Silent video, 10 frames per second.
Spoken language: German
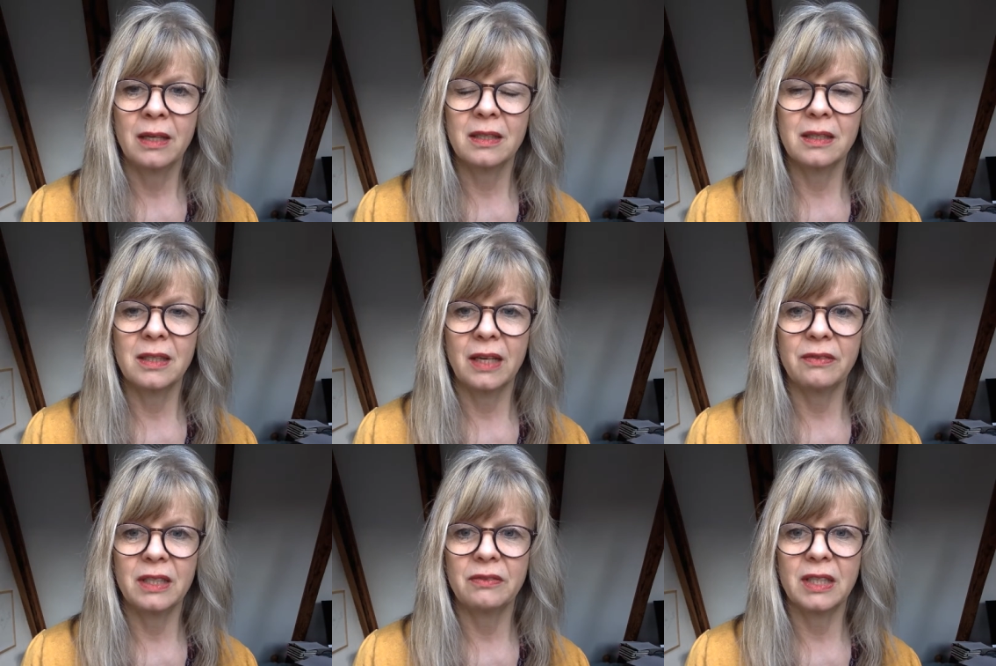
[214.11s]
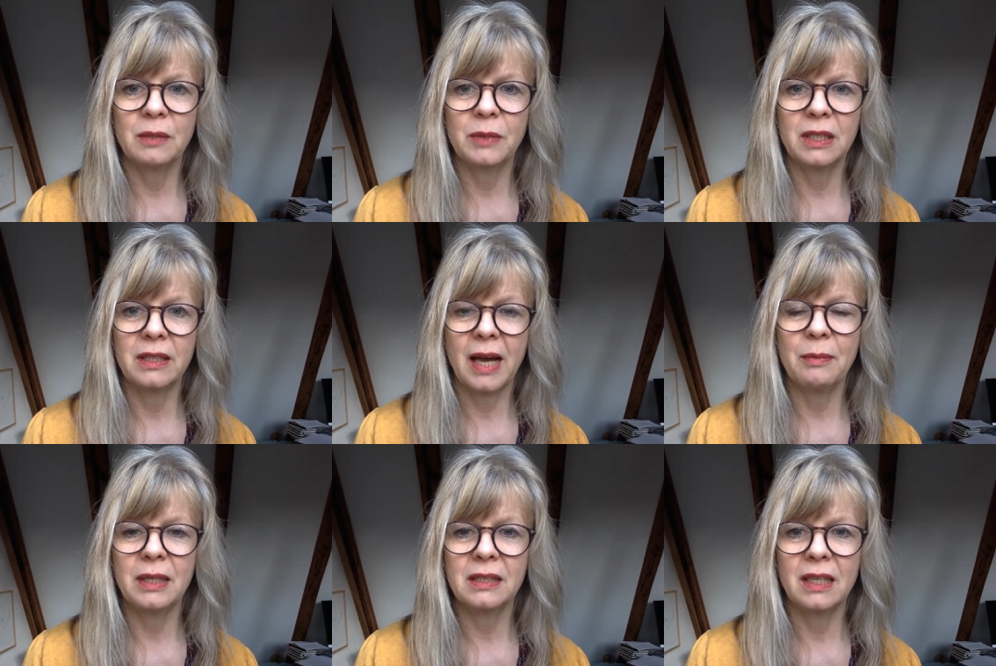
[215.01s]
Das ist etwas, was mich
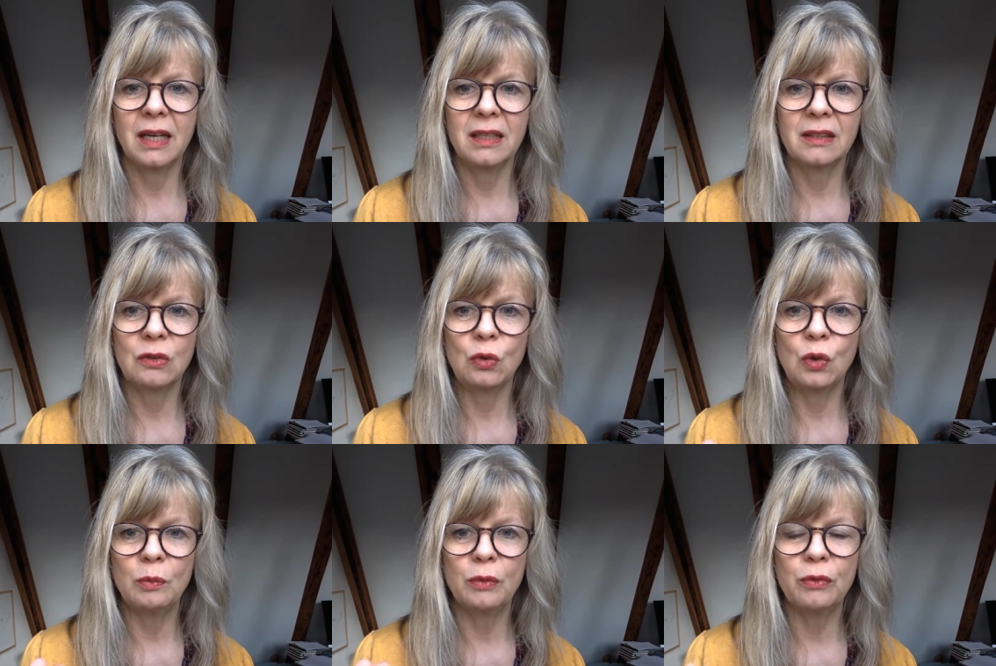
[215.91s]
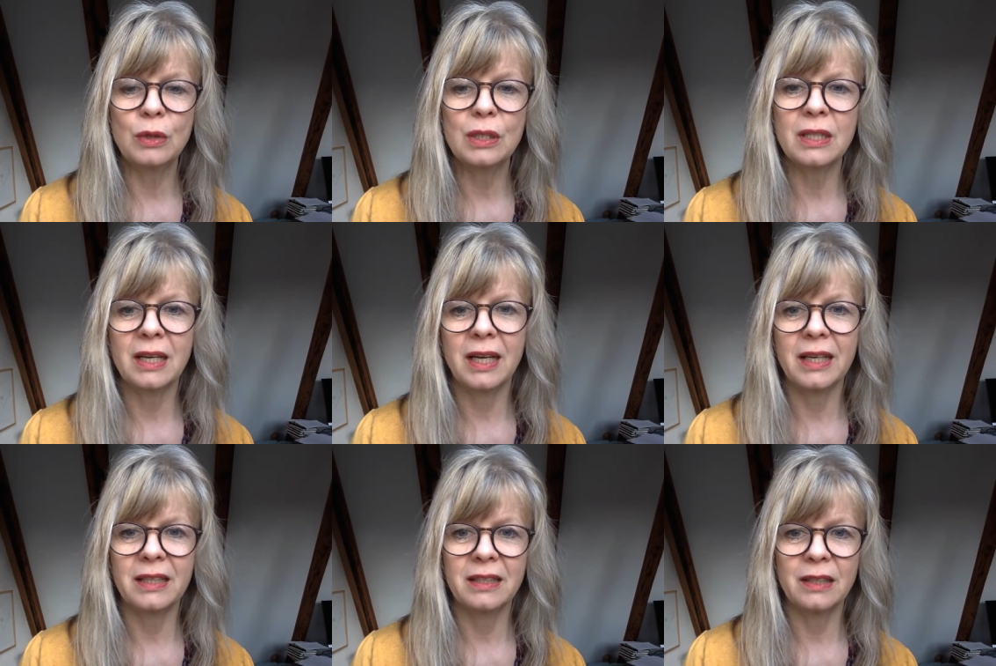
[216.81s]
damals gar nicht so bewusst
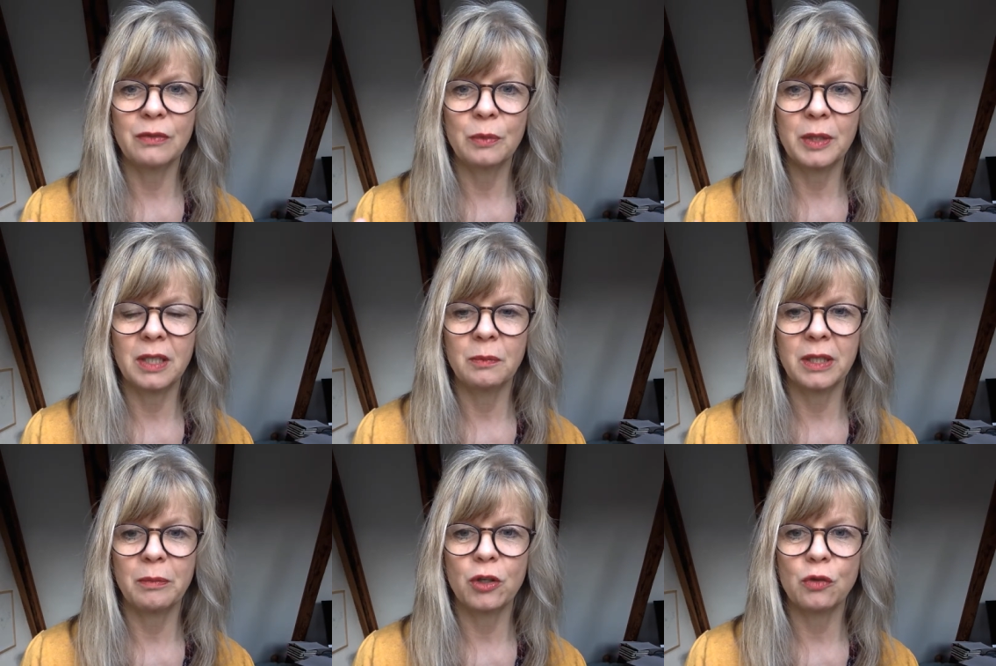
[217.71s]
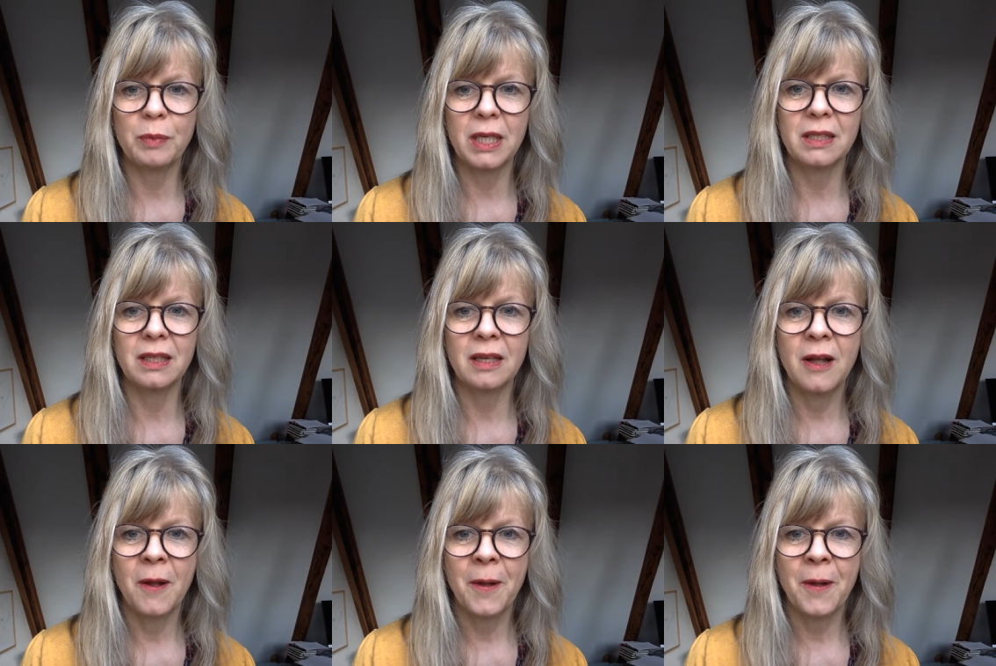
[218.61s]
erreicht hat, womit ich mich aber später